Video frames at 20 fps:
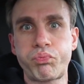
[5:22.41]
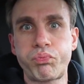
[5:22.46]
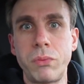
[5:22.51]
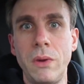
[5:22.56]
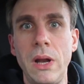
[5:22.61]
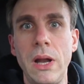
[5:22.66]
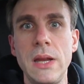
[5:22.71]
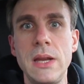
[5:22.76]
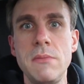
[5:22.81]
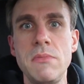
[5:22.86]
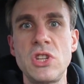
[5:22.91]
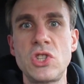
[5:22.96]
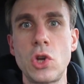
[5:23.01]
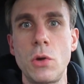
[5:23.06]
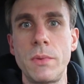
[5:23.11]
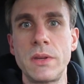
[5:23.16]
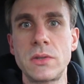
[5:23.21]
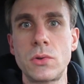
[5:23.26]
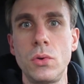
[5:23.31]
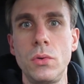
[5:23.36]
voilà, il est
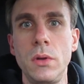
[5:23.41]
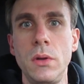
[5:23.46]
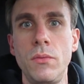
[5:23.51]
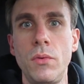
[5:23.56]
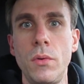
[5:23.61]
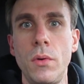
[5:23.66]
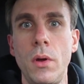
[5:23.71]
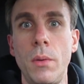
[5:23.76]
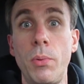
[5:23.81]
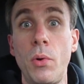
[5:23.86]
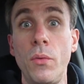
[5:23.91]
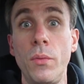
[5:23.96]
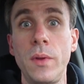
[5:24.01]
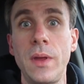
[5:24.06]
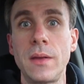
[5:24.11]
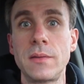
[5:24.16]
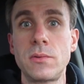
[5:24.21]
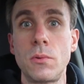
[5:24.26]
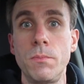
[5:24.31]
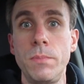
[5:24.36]
méchant parce qu'il veut
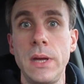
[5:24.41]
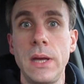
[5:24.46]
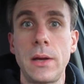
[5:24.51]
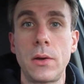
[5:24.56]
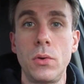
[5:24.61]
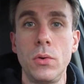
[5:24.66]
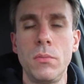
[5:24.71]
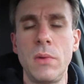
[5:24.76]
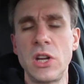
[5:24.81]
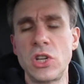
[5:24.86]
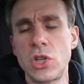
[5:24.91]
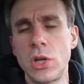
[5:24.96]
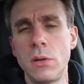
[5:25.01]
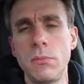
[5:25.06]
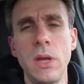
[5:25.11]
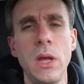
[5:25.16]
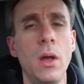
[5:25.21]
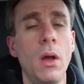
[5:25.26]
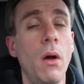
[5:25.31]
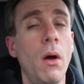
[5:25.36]
approprier à son père que machin,
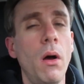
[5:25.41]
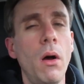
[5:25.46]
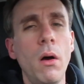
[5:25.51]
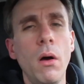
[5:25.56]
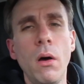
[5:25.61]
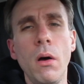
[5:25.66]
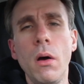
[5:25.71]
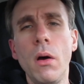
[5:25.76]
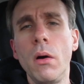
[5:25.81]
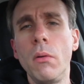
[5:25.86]
mais oh,